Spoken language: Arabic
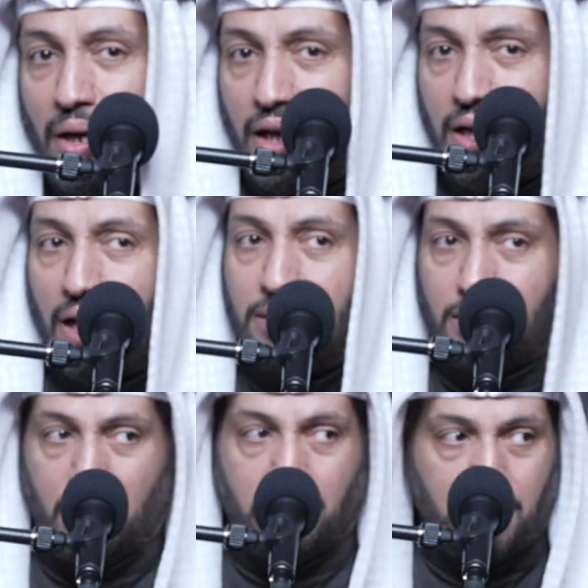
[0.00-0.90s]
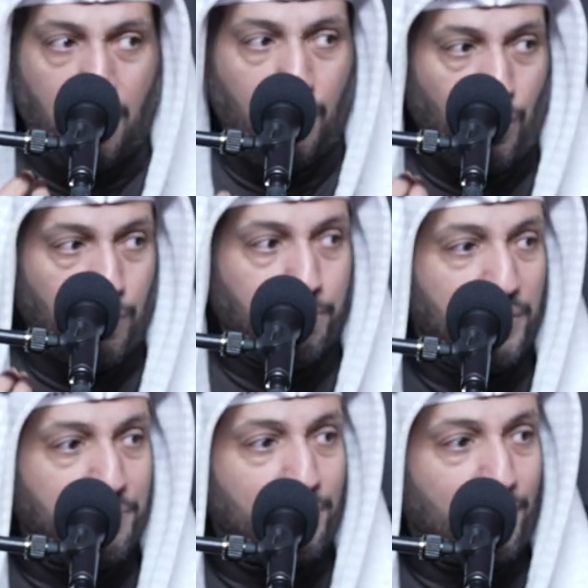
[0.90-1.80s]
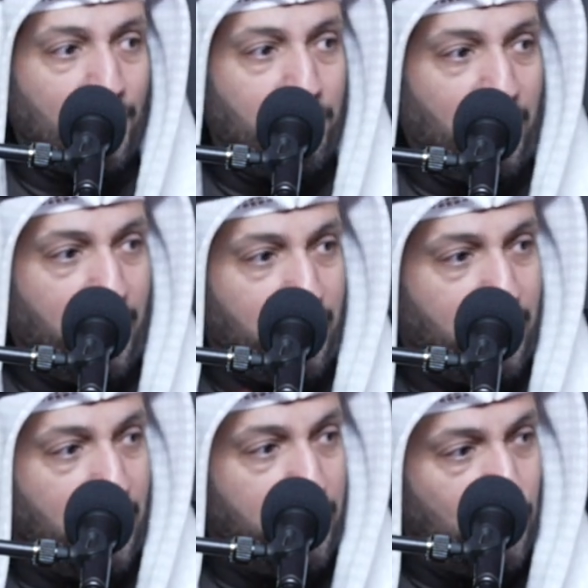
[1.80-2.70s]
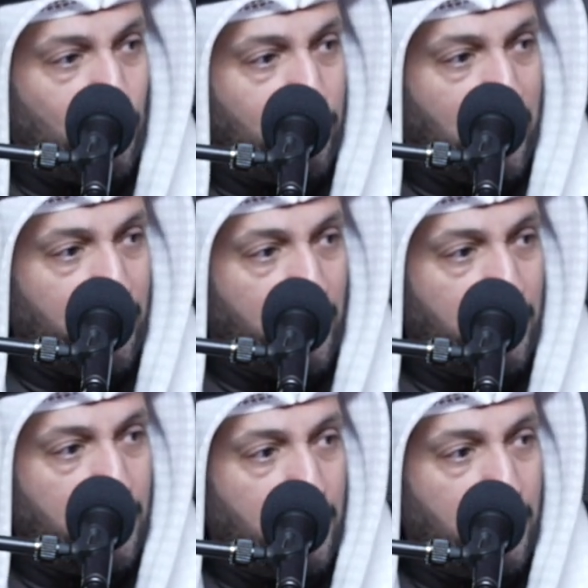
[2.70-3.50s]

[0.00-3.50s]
على أساس الحب بحيث أنه ماذا؟